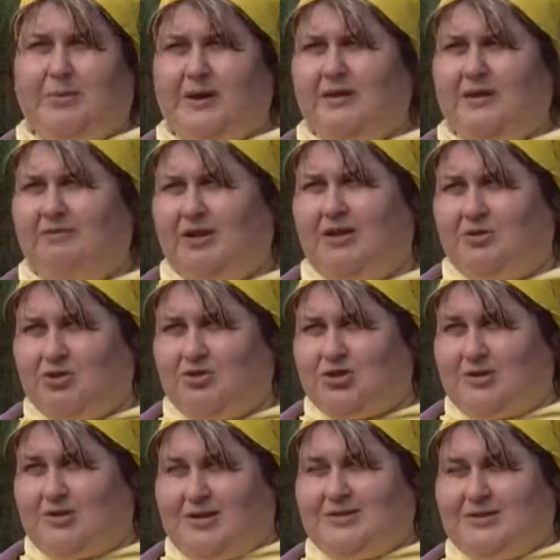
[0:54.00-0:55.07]
порадовало то,
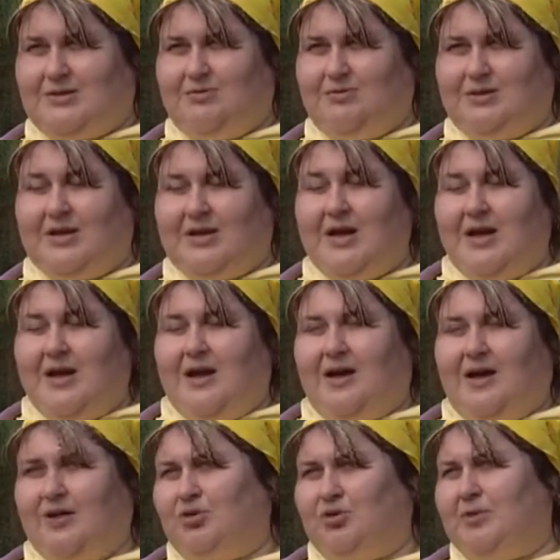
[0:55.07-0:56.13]
что есть люди,
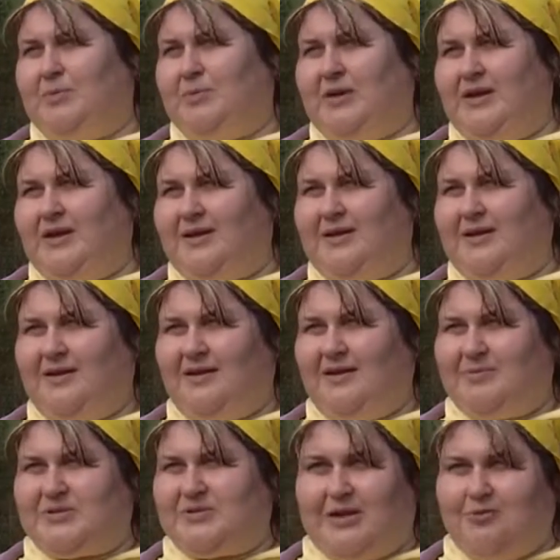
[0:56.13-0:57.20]
которые приехали
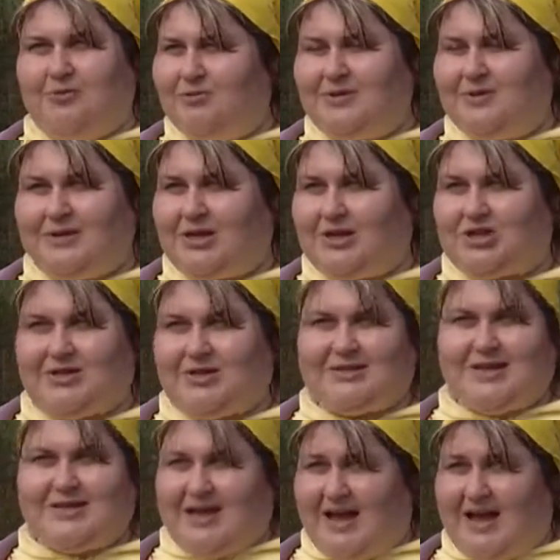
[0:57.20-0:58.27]
абсолютно даже не
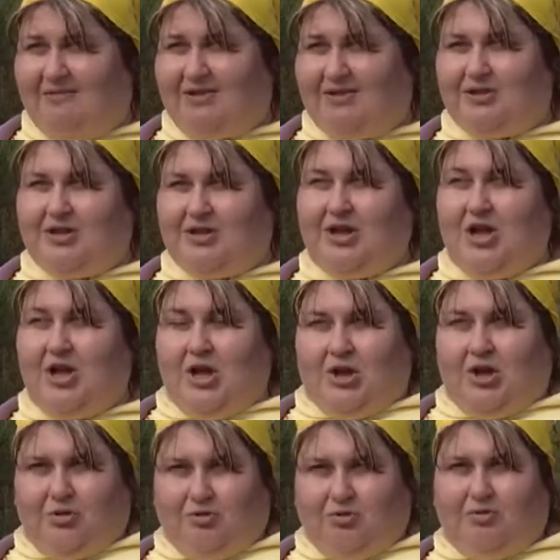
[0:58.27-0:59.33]
заявленные,
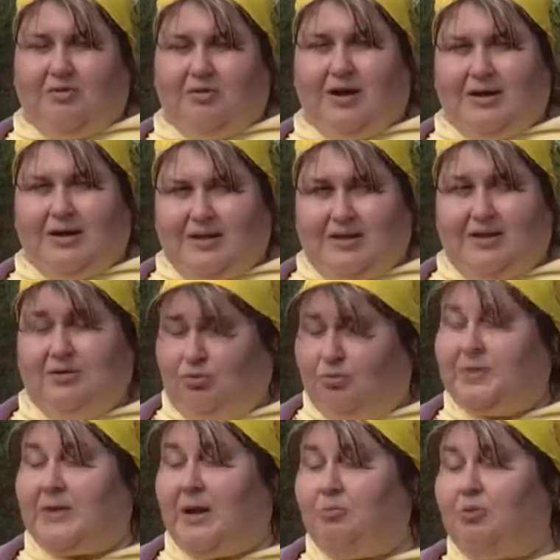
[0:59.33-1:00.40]
но они,
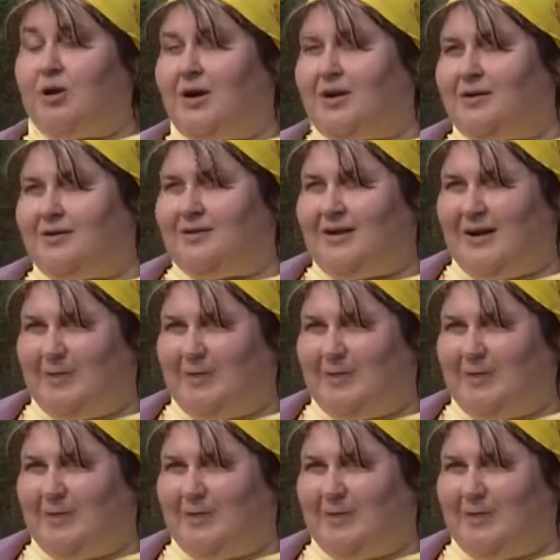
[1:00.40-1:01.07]
ну, потому как э,